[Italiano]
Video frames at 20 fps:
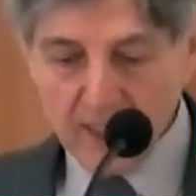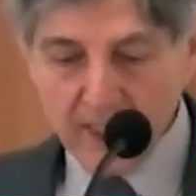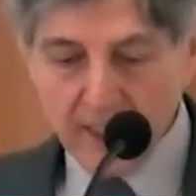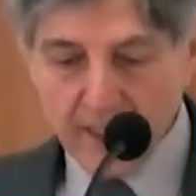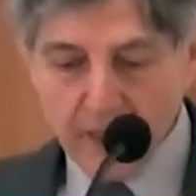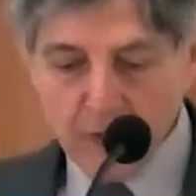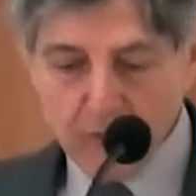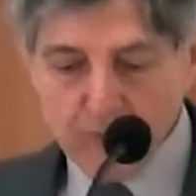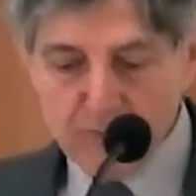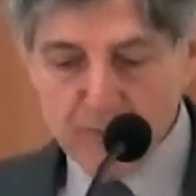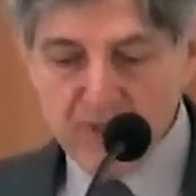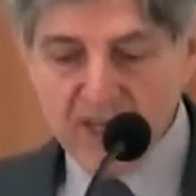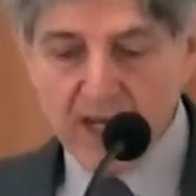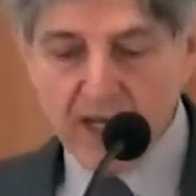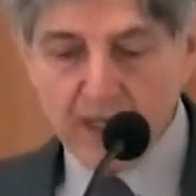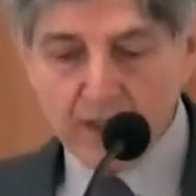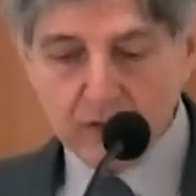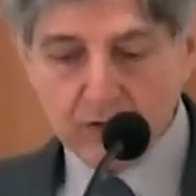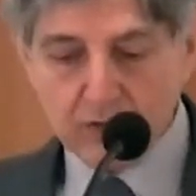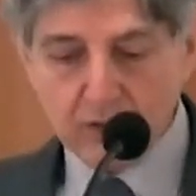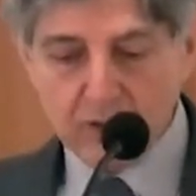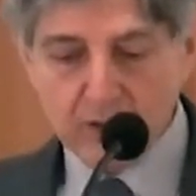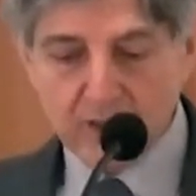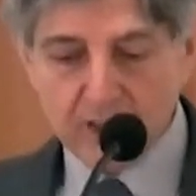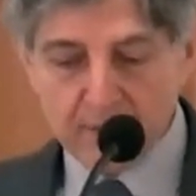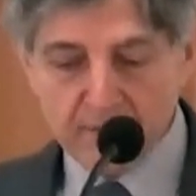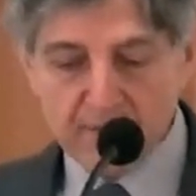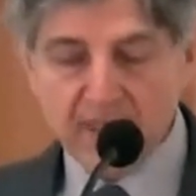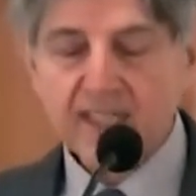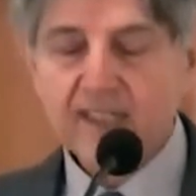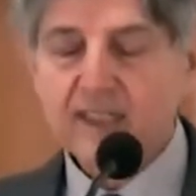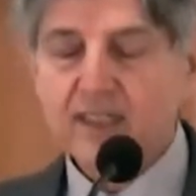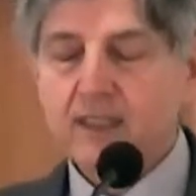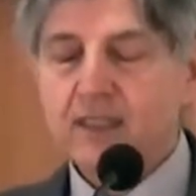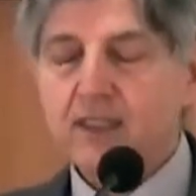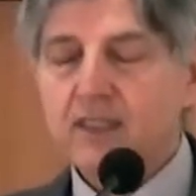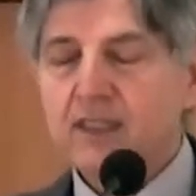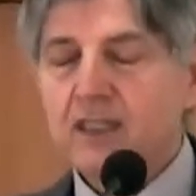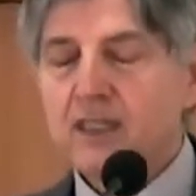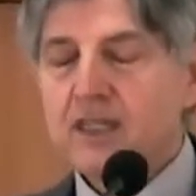che è un piano che
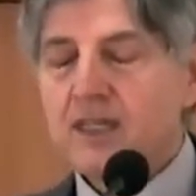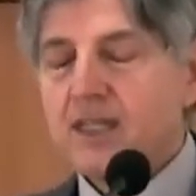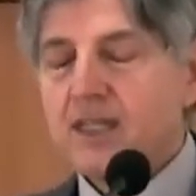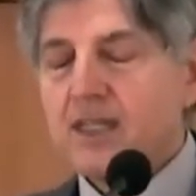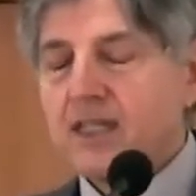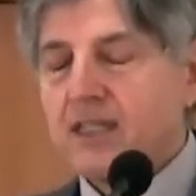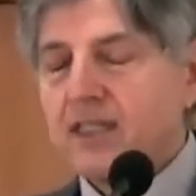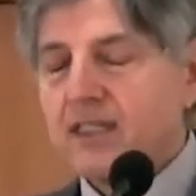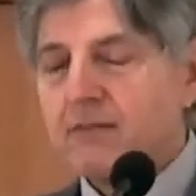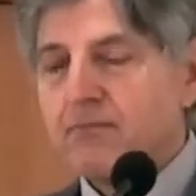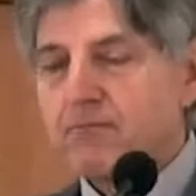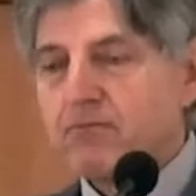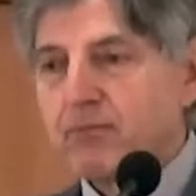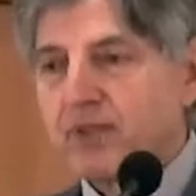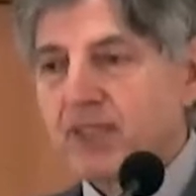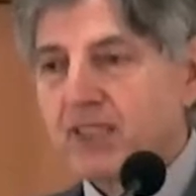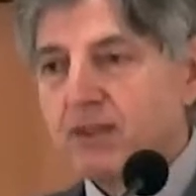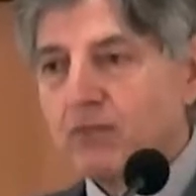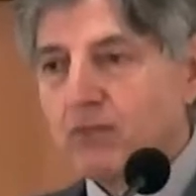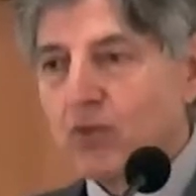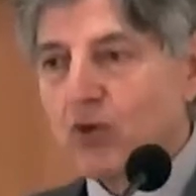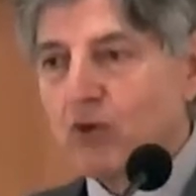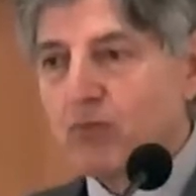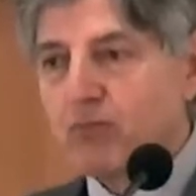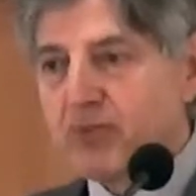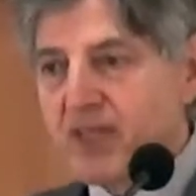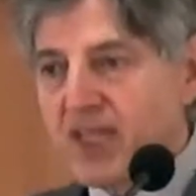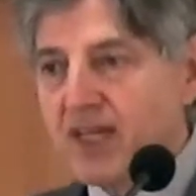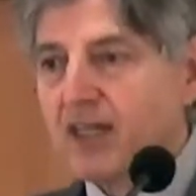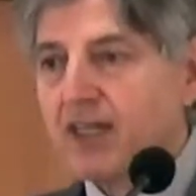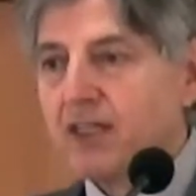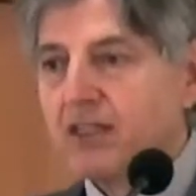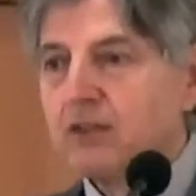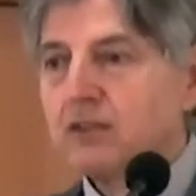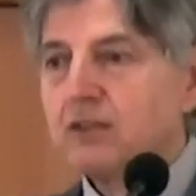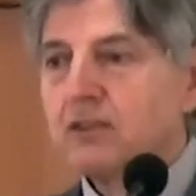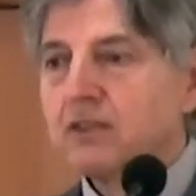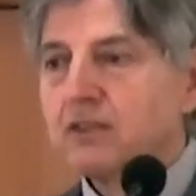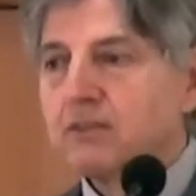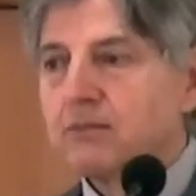mette in primo
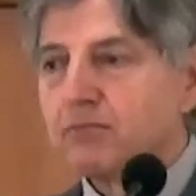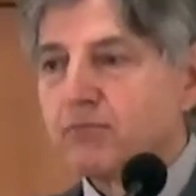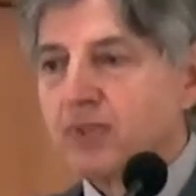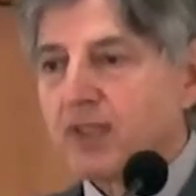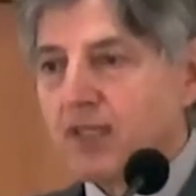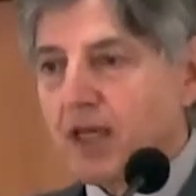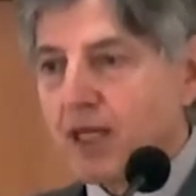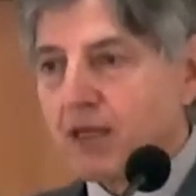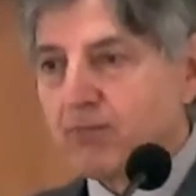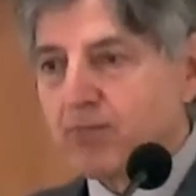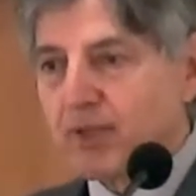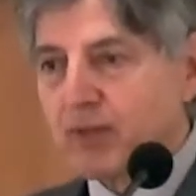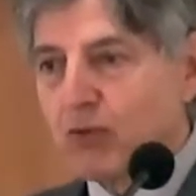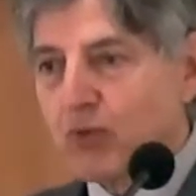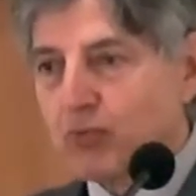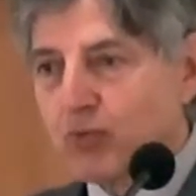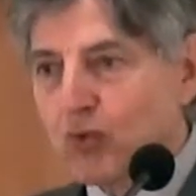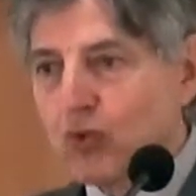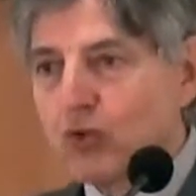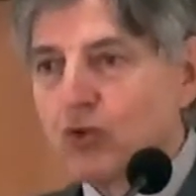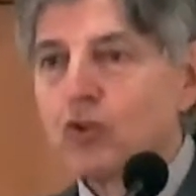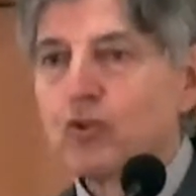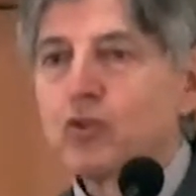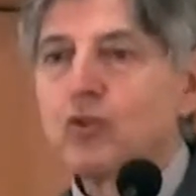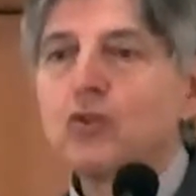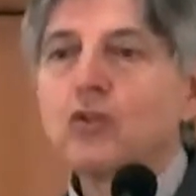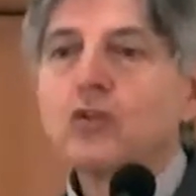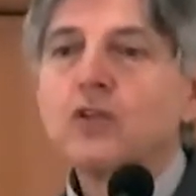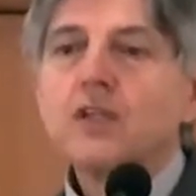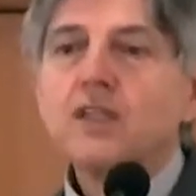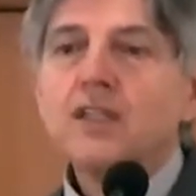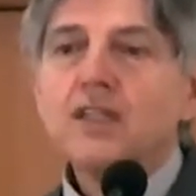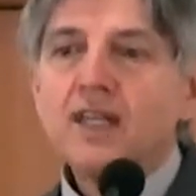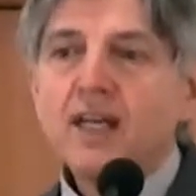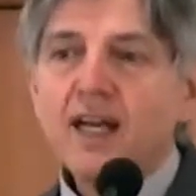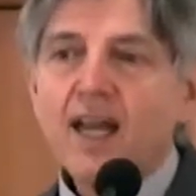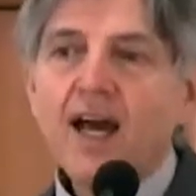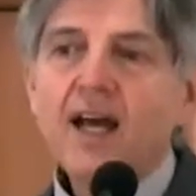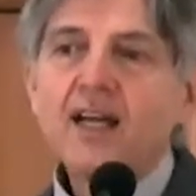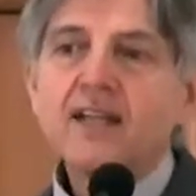piano, in pr- al primo punto,
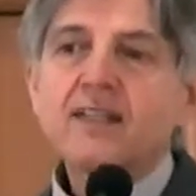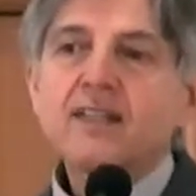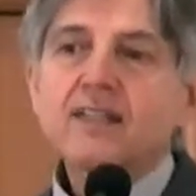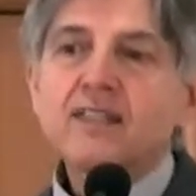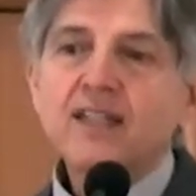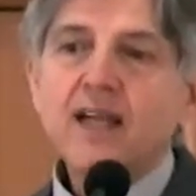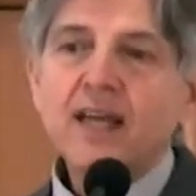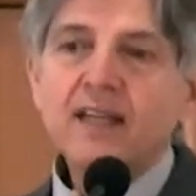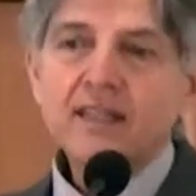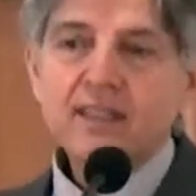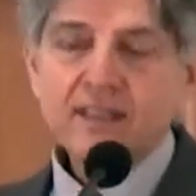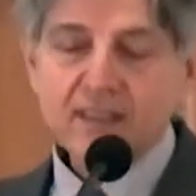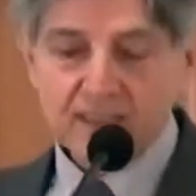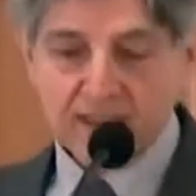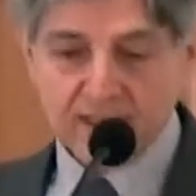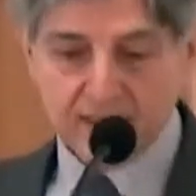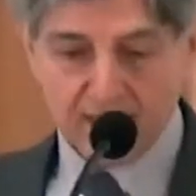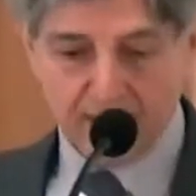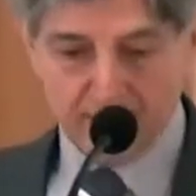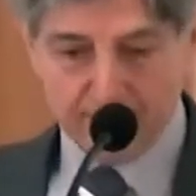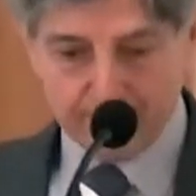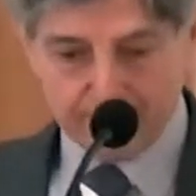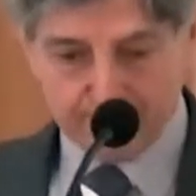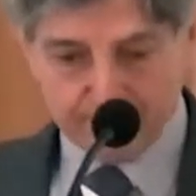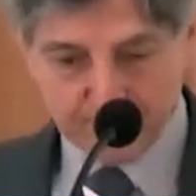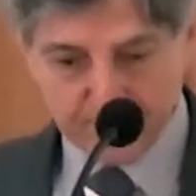la santità.